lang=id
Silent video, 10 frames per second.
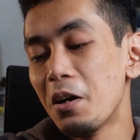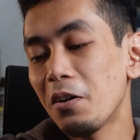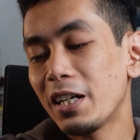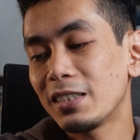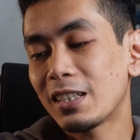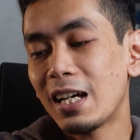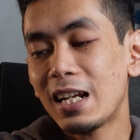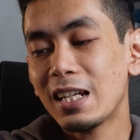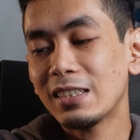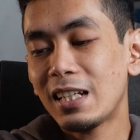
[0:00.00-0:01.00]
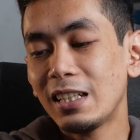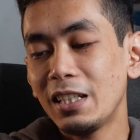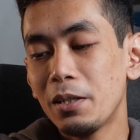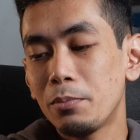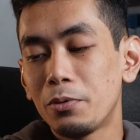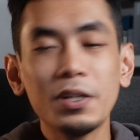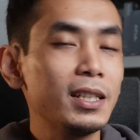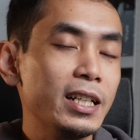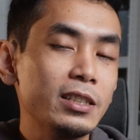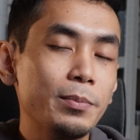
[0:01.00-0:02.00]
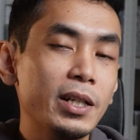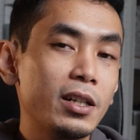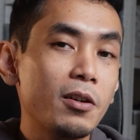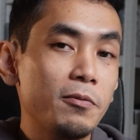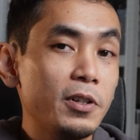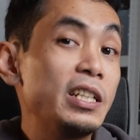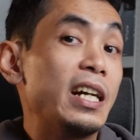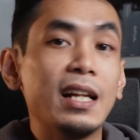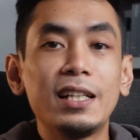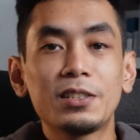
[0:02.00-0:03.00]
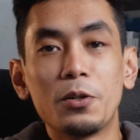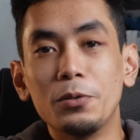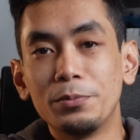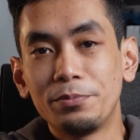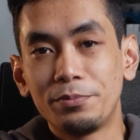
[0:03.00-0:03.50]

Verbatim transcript: Oke sekarang saatnya buat tes mikrofonnya. Let's go.